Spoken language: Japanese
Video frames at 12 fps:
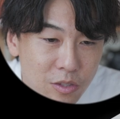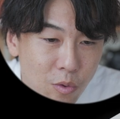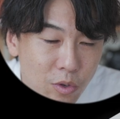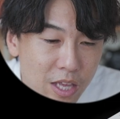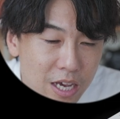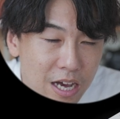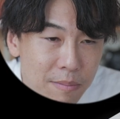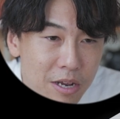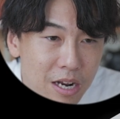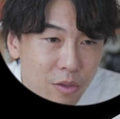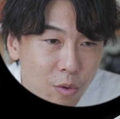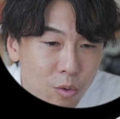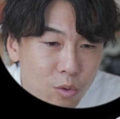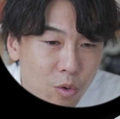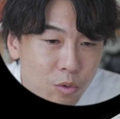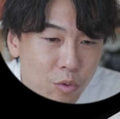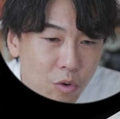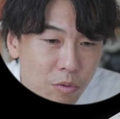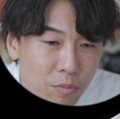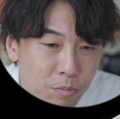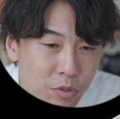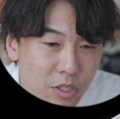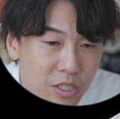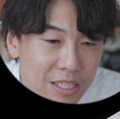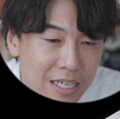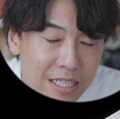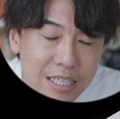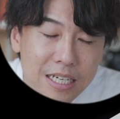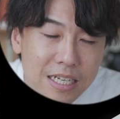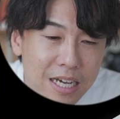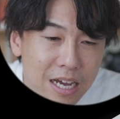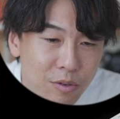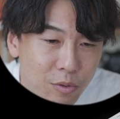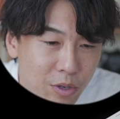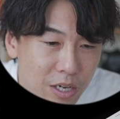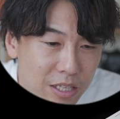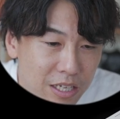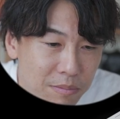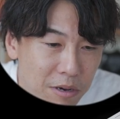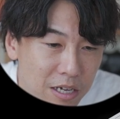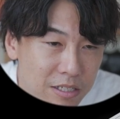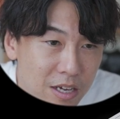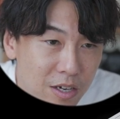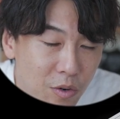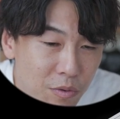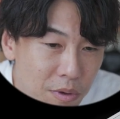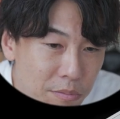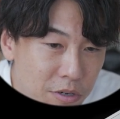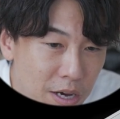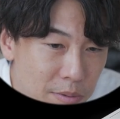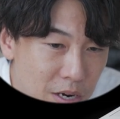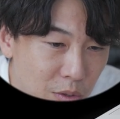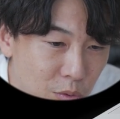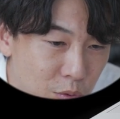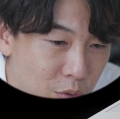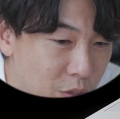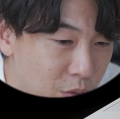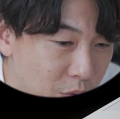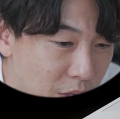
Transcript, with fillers: ここでカメラのオンオフを物理的に切り替えることができますこれ Web カメラのことですよ